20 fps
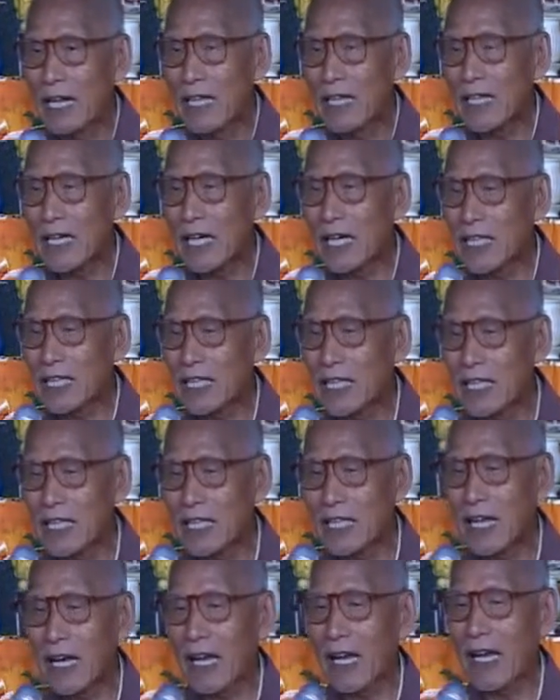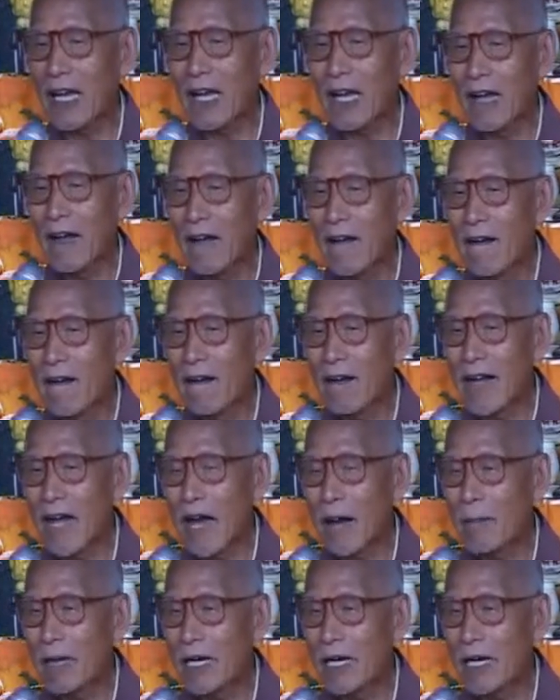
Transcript: 一个写两